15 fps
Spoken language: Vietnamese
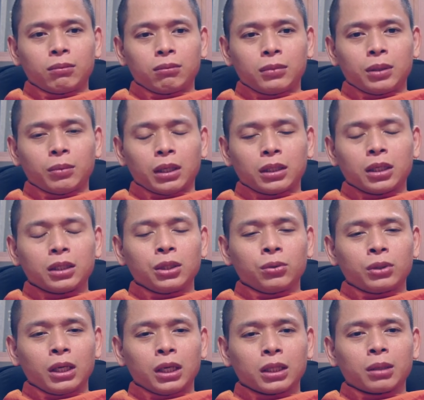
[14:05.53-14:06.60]
nhưng mà với điều
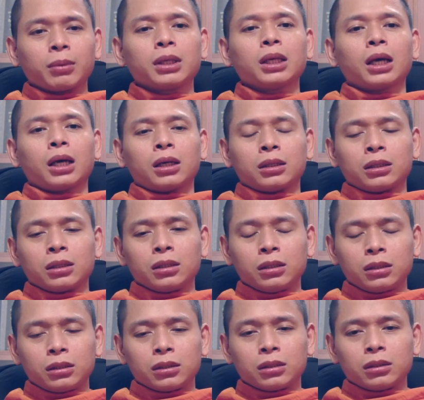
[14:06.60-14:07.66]
kiện là bây giờ
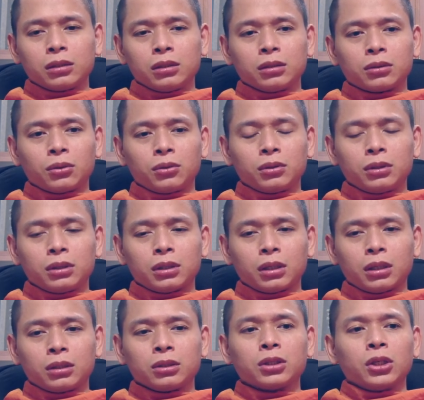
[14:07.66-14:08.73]
đưa đưa tôi 1 à,